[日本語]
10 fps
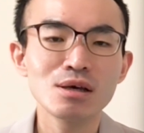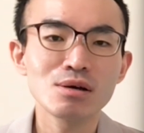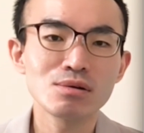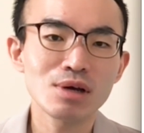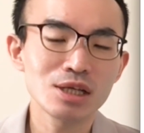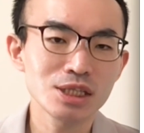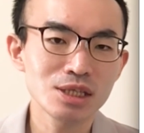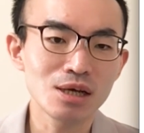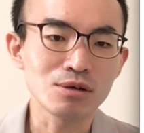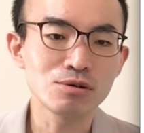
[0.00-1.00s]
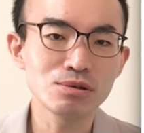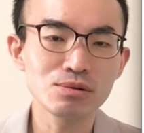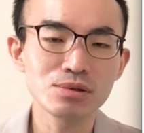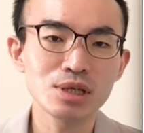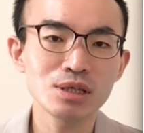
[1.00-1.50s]
この患者さん、こういう
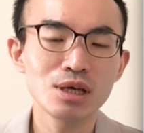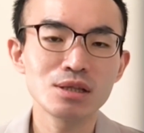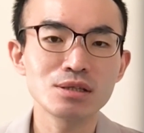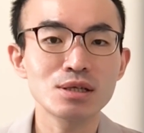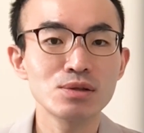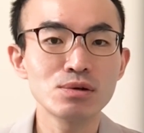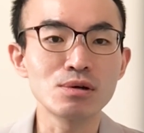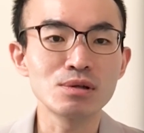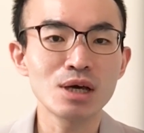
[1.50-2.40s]
ことできないんですけど、